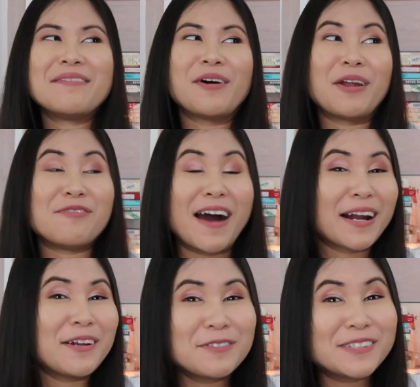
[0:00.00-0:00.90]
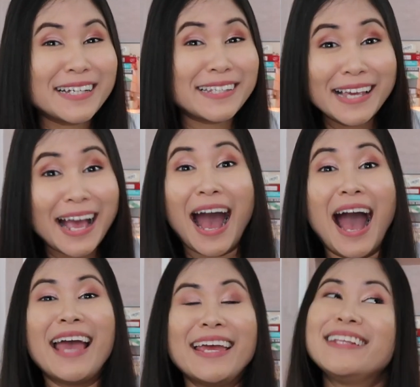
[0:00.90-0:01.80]
พอเราฟังแล้วรู้สึกยิ่ง
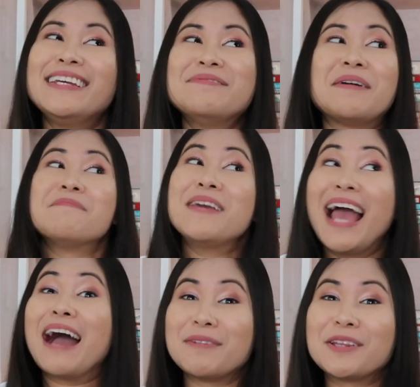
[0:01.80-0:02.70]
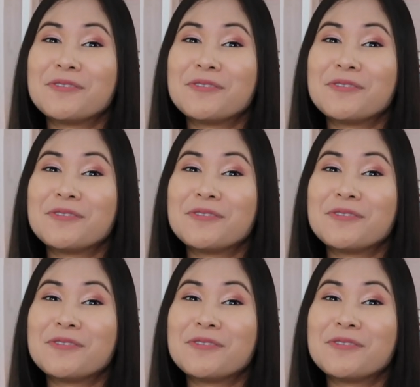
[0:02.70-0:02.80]
อายอ่ะยิ่งแบบไม่อยากไป